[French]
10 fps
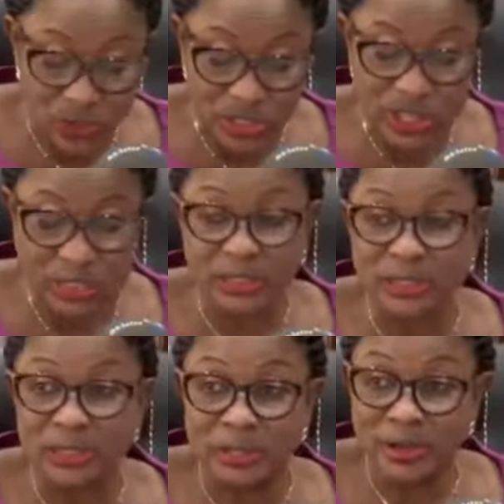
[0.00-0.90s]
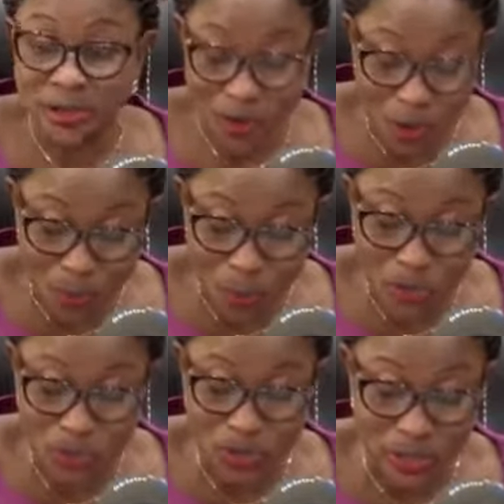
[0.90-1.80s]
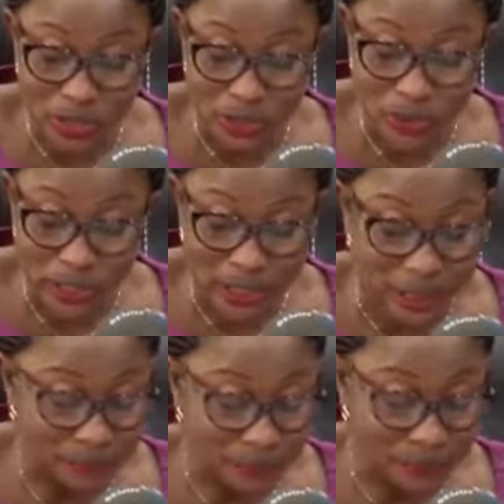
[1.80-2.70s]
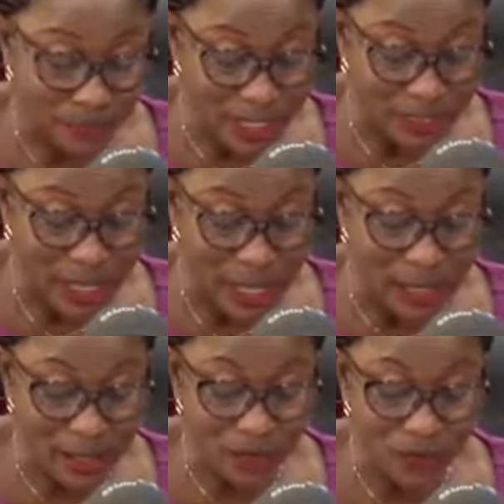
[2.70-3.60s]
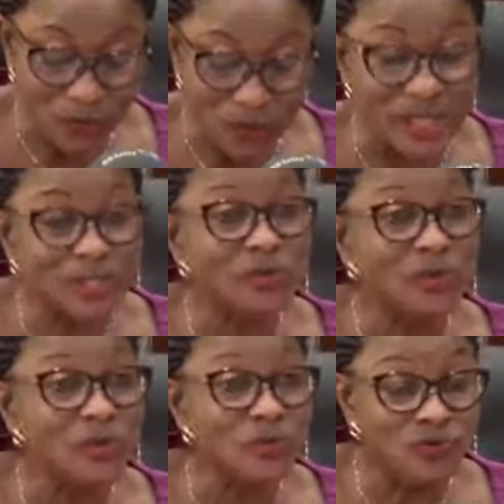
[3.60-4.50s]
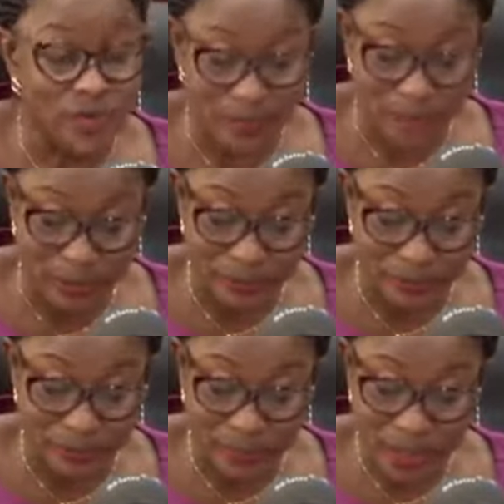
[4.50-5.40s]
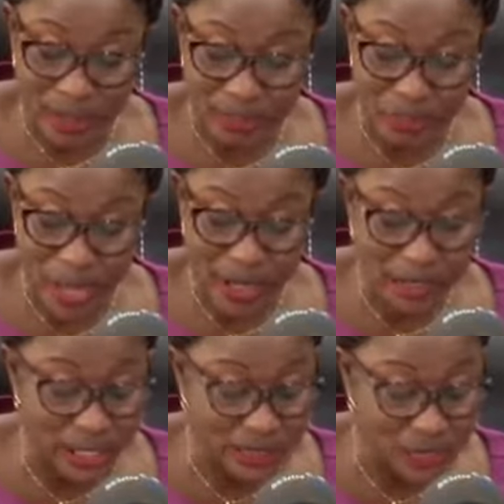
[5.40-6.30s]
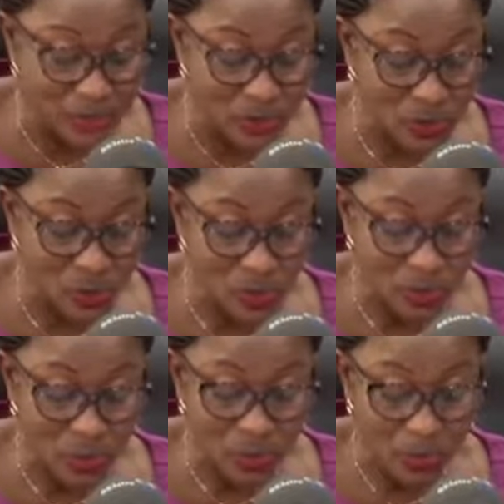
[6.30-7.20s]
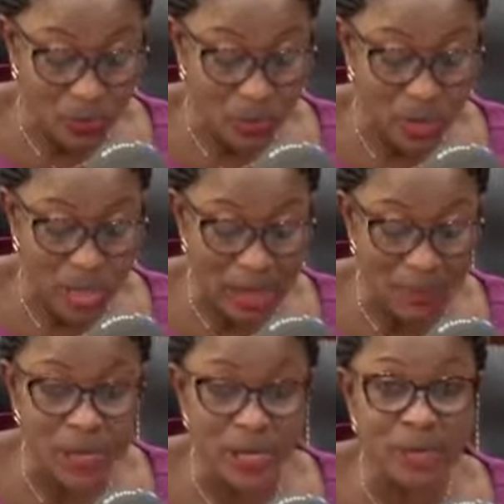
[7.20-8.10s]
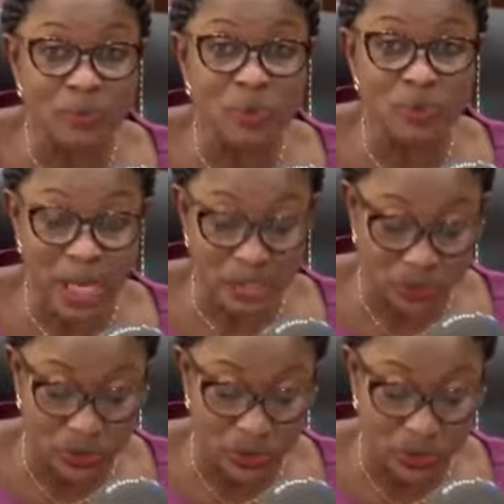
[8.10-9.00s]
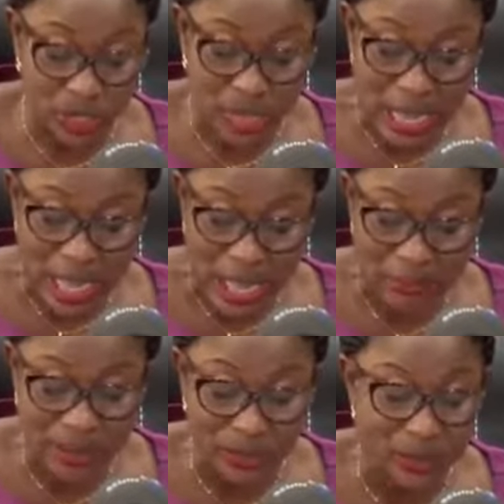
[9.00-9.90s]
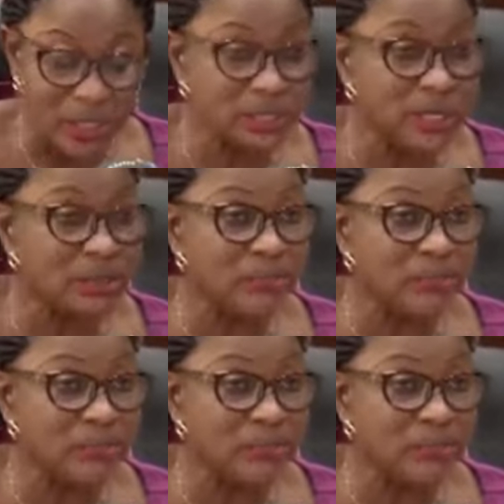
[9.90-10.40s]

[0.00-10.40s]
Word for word: ce sens, on peut se réjouir déjà du fait que le gouvernement mène des actions amener les populations à abandonner cette